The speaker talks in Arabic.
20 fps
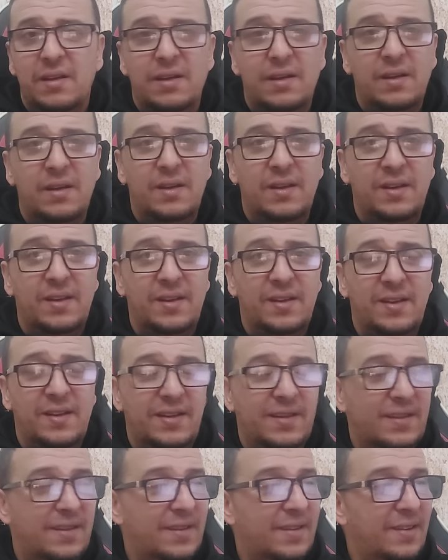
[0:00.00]

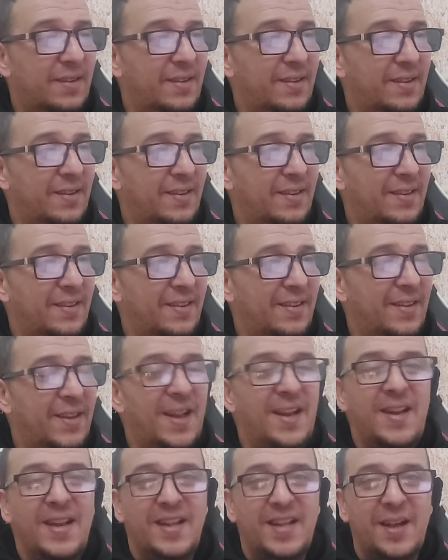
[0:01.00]
آه
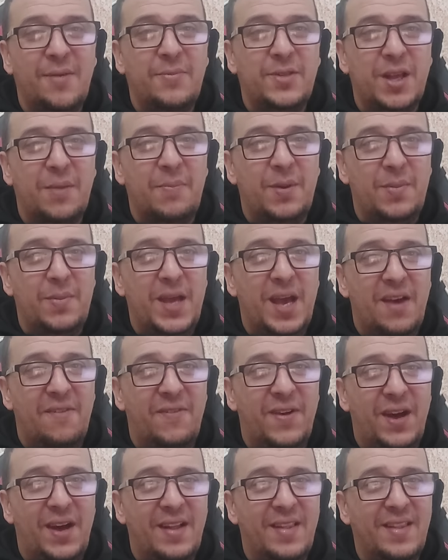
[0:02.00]
خليت 5%
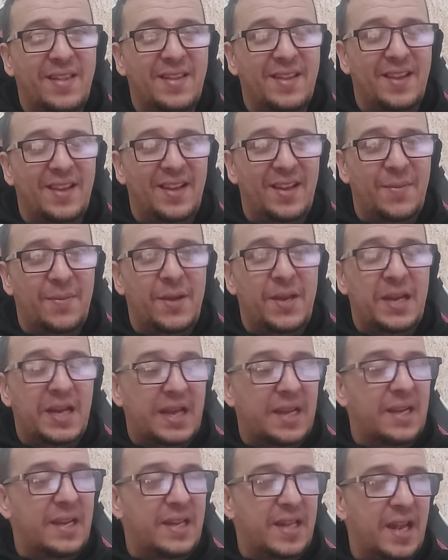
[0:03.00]
فقط على بالي
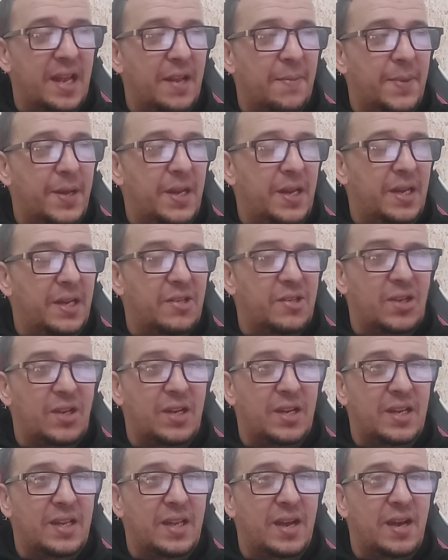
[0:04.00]
خليتها على بالي علاش
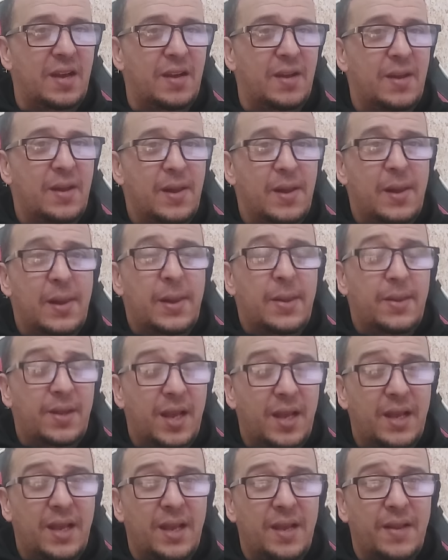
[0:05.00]
خليتها
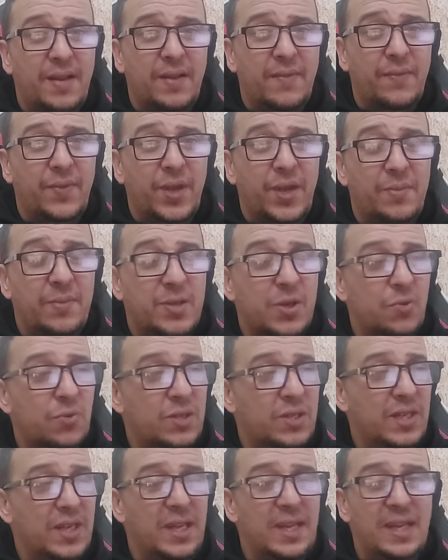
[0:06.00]
لكن
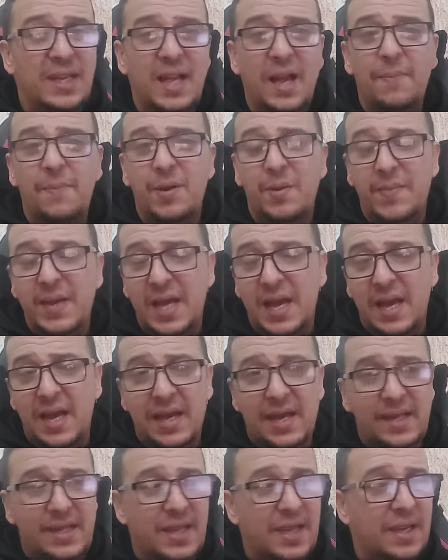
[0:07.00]
95 كاع بالمئة
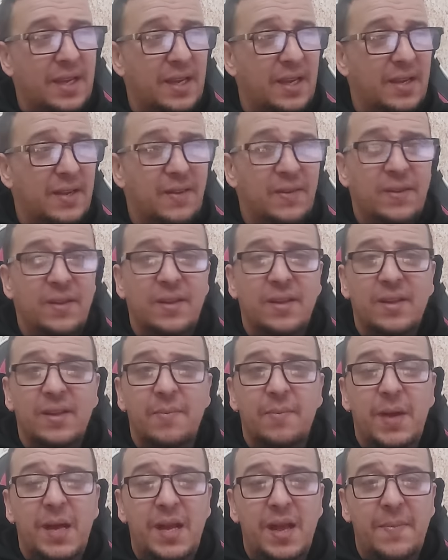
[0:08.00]
هذيك
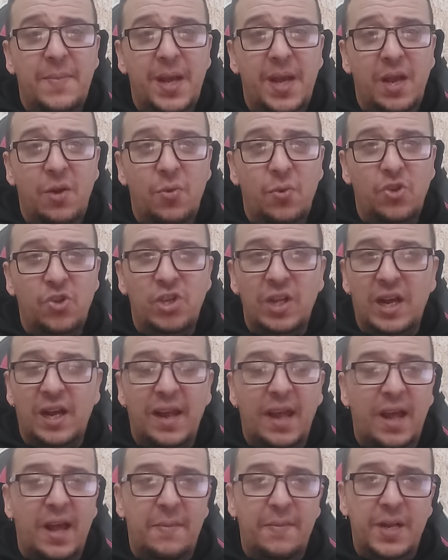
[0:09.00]
ملامح الوجه
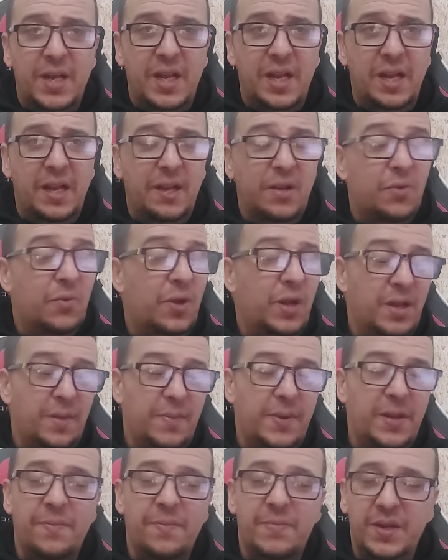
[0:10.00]
نقراها مليح وعلى
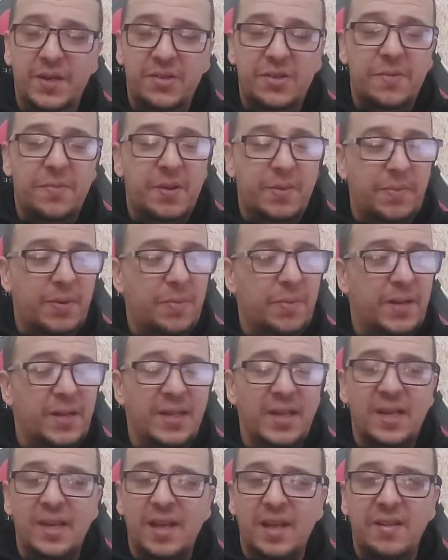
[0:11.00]
بلي جمال
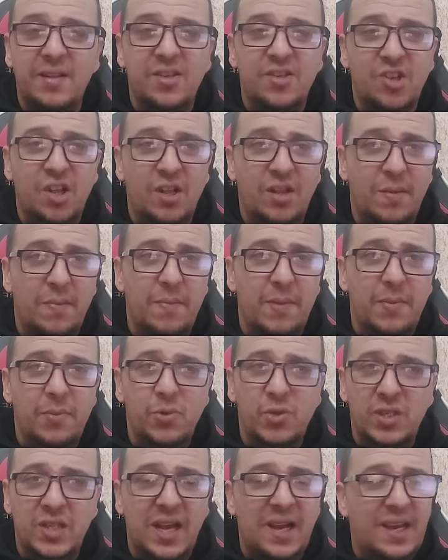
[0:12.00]
بالماضي كان ديجا تما
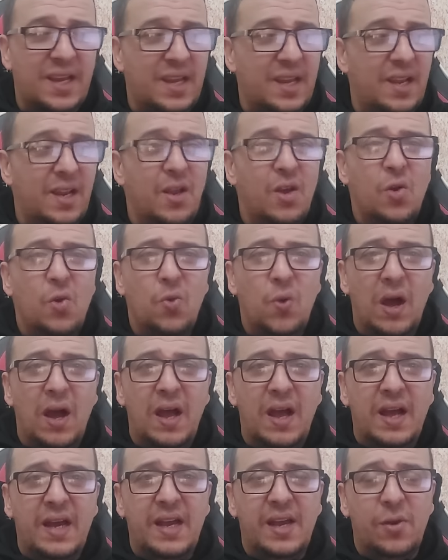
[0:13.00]
مستقيل
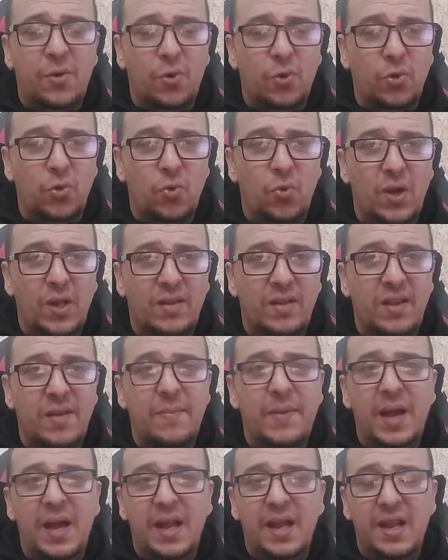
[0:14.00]
واخر خطواته
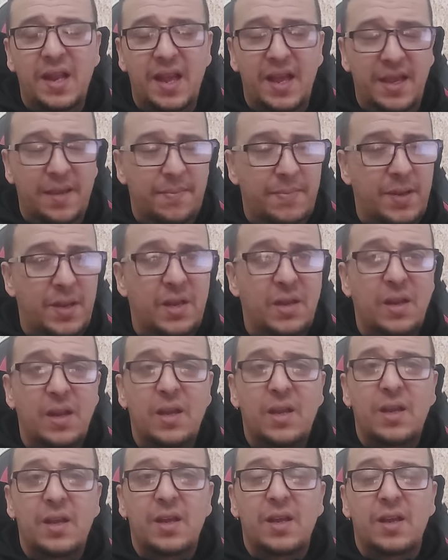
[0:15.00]
مع اللاعبين
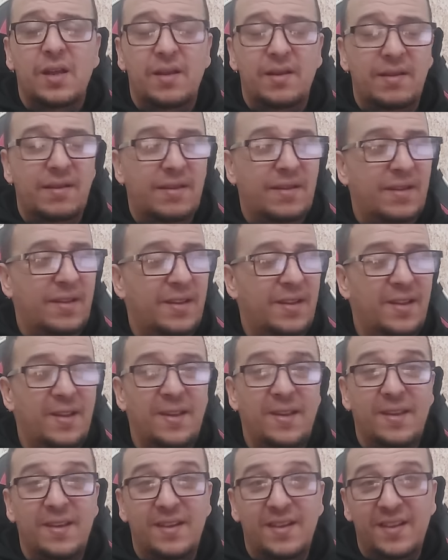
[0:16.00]
آه،
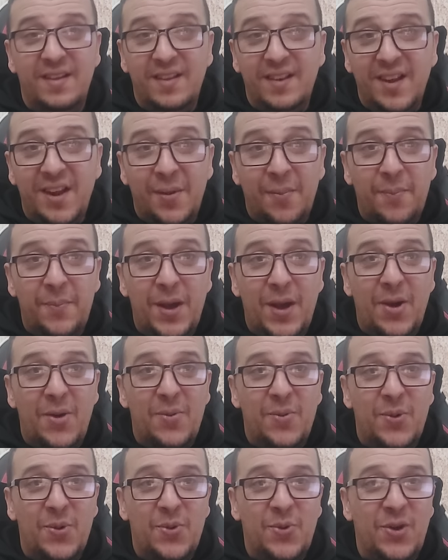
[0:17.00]
اللي
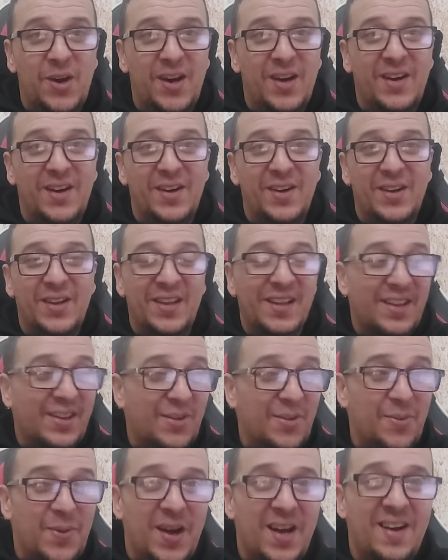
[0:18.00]
رباهم هو
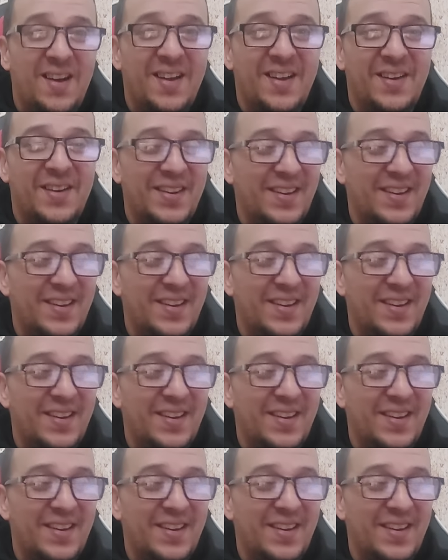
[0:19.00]
الكبار